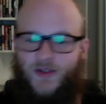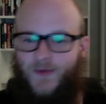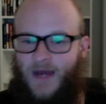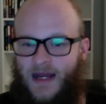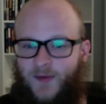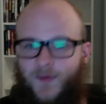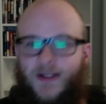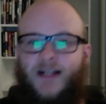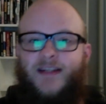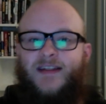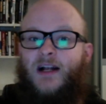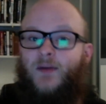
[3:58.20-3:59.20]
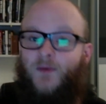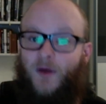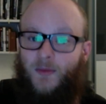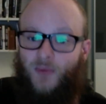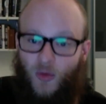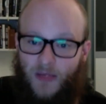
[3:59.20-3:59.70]
für eine Vielzahl
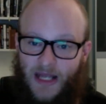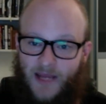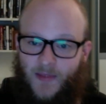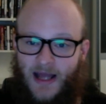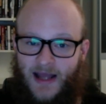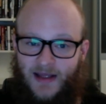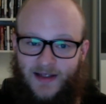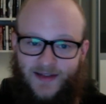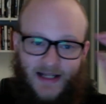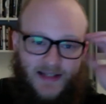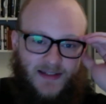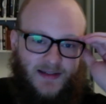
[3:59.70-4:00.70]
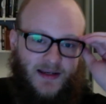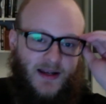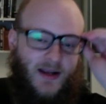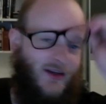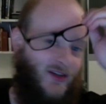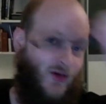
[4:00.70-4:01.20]
von Problemen eingesetzt,
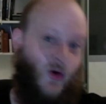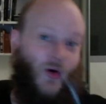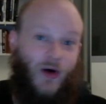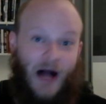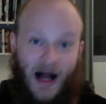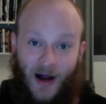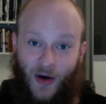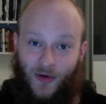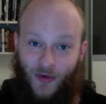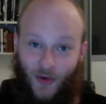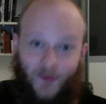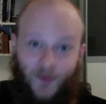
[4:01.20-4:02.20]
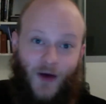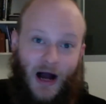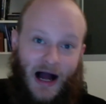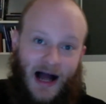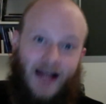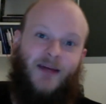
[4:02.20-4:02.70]
so auch und
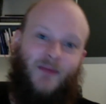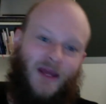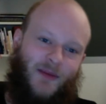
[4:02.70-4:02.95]
vor allem im